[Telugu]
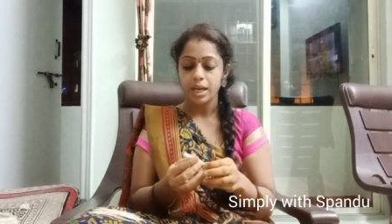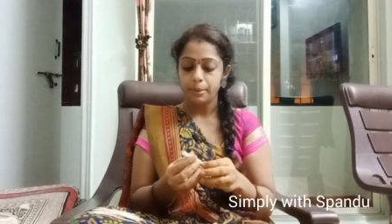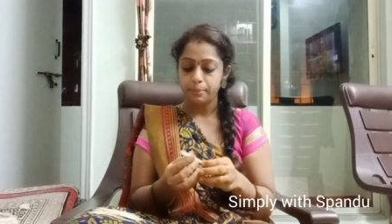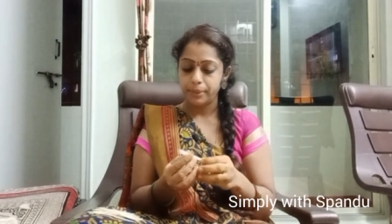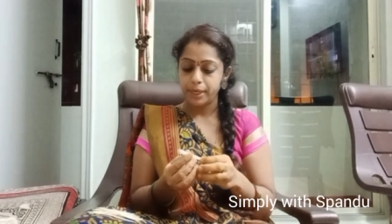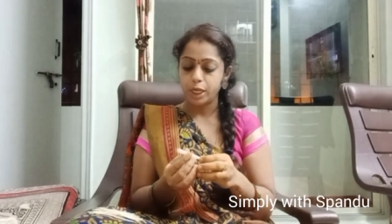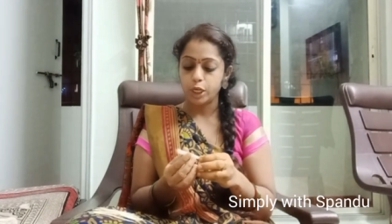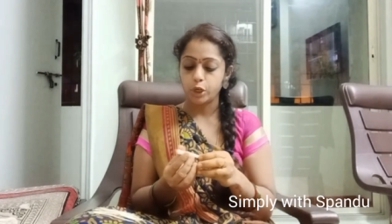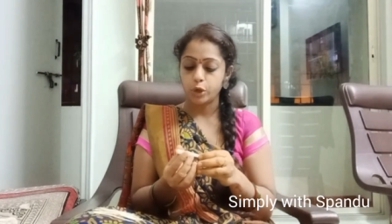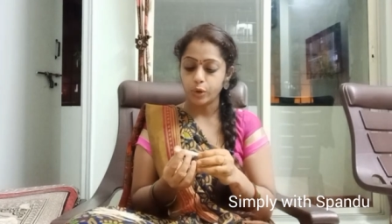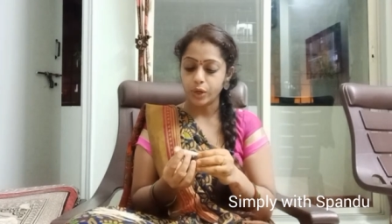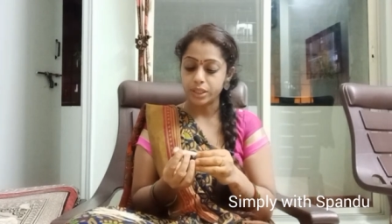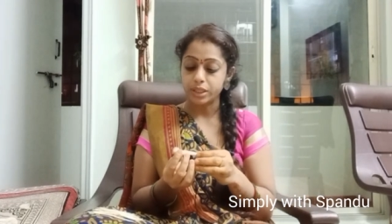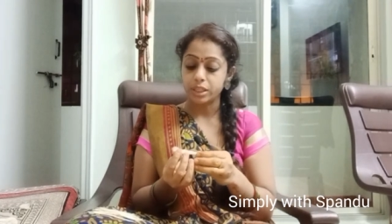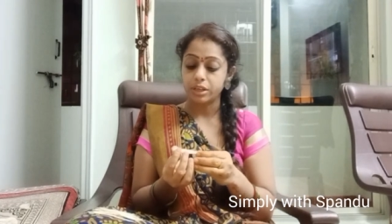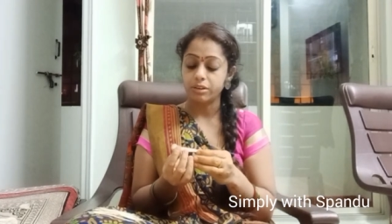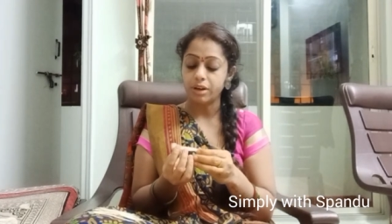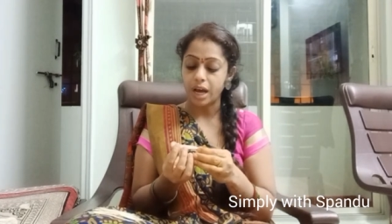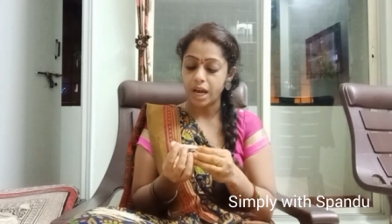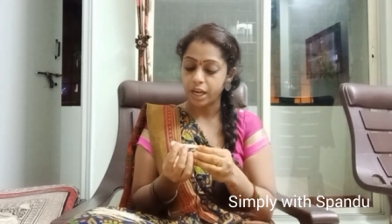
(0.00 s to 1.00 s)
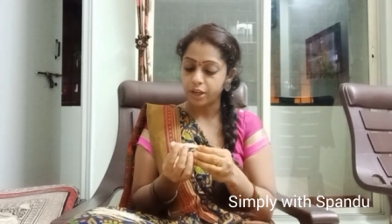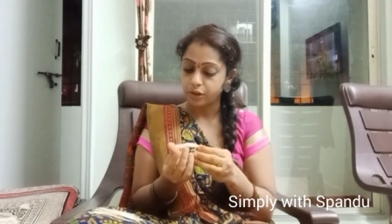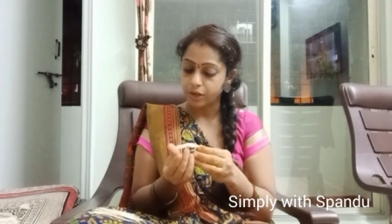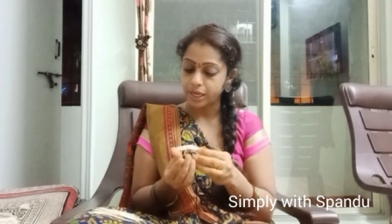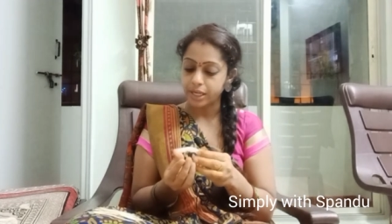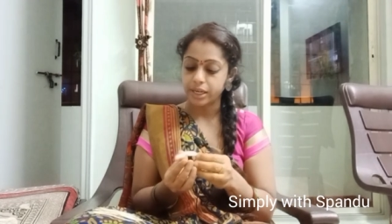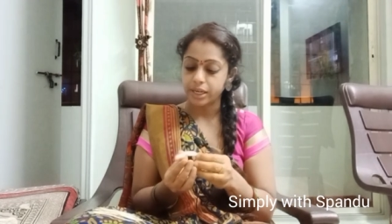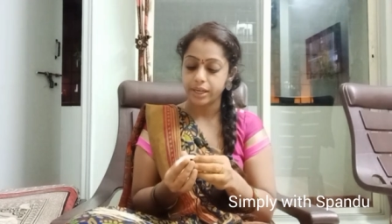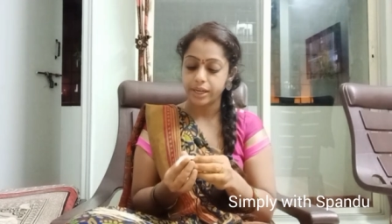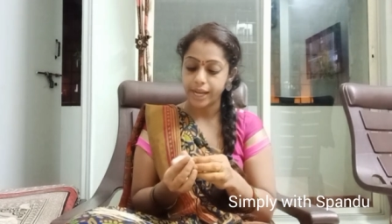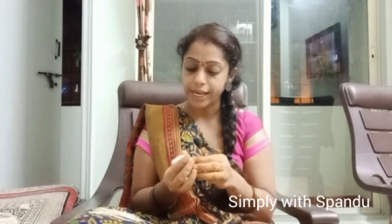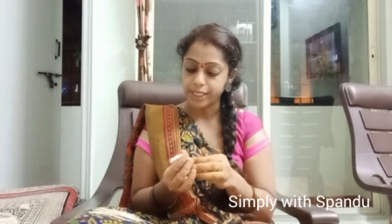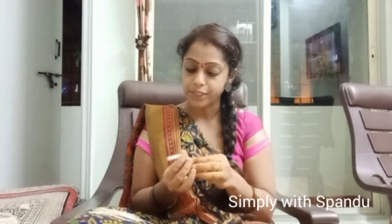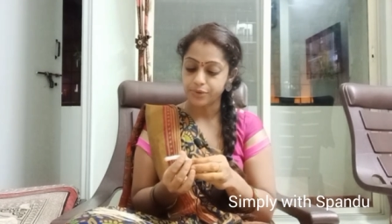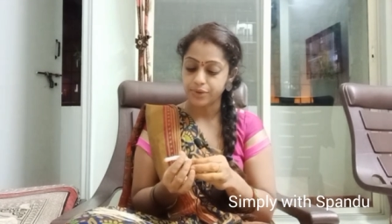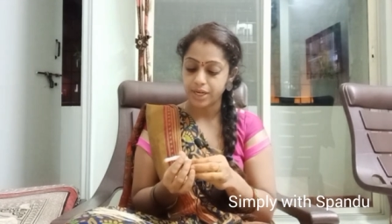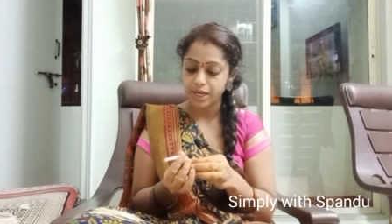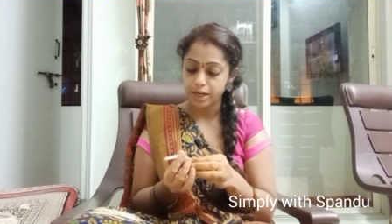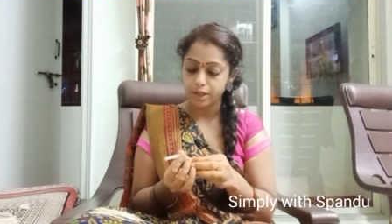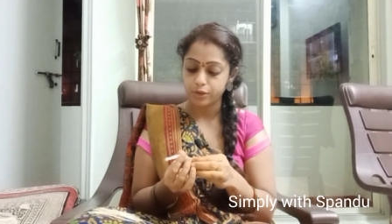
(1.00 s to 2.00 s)
మీ ఇంట్లో అందరూ ఆయుర ఆరోగ్య
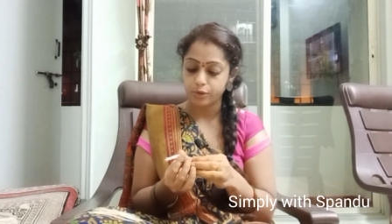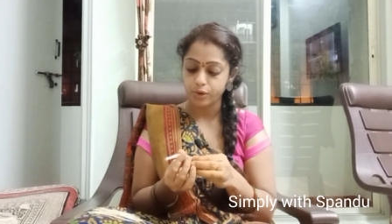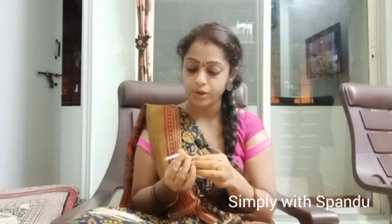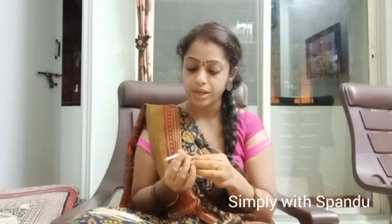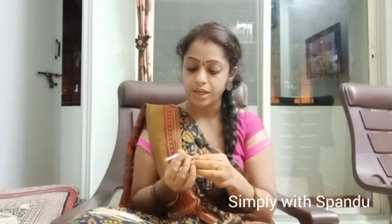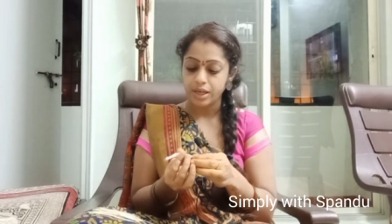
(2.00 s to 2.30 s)
ఐశ్వర్యాలతో